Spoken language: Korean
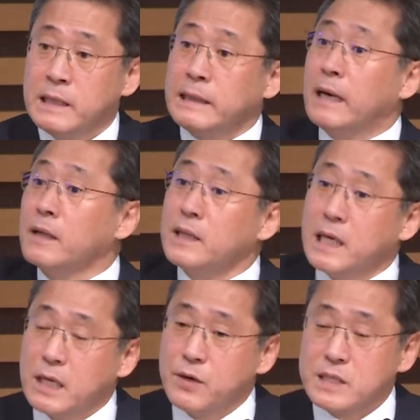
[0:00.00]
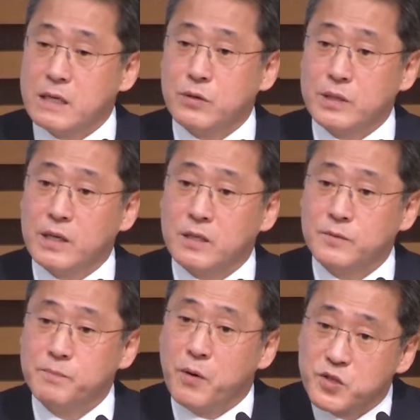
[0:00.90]
다른 나라와 싸운다
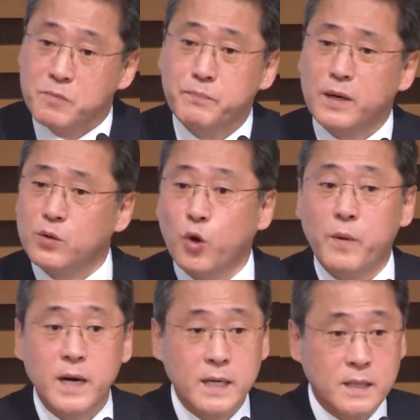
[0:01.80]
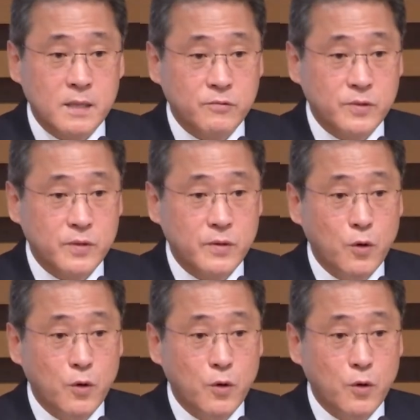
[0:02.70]
그러면 보선발로 도망갔다고요.